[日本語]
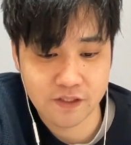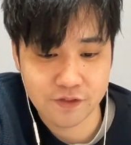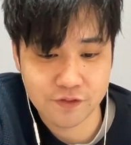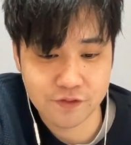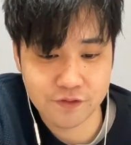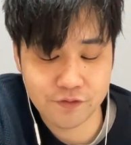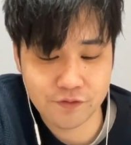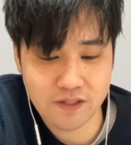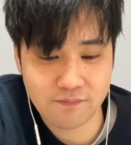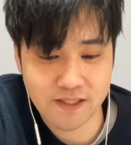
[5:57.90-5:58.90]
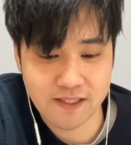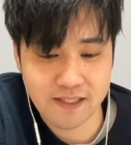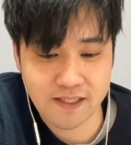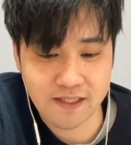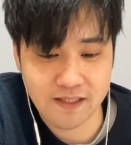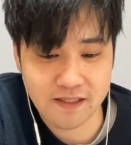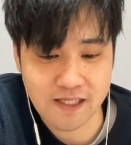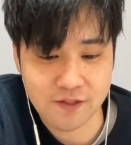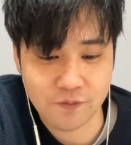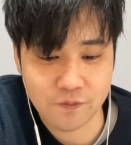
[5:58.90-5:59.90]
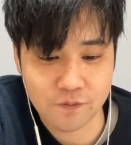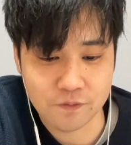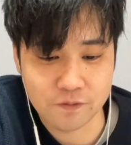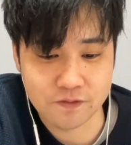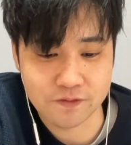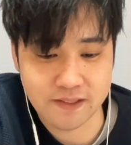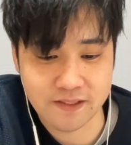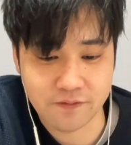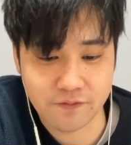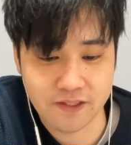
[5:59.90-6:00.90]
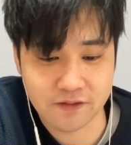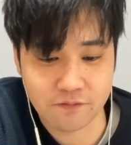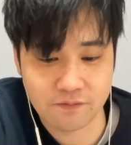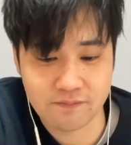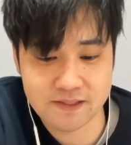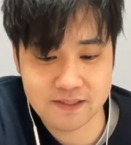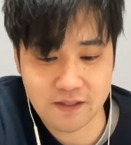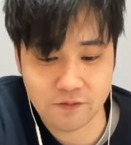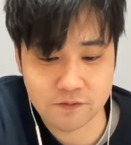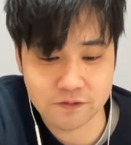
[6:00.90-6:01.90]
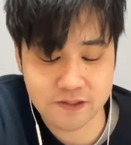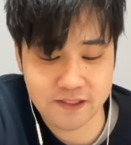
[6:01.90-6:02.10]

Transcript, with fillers: 遊戯王コラボでね、あの、ご存知の方多いかと思いますが、おすじ、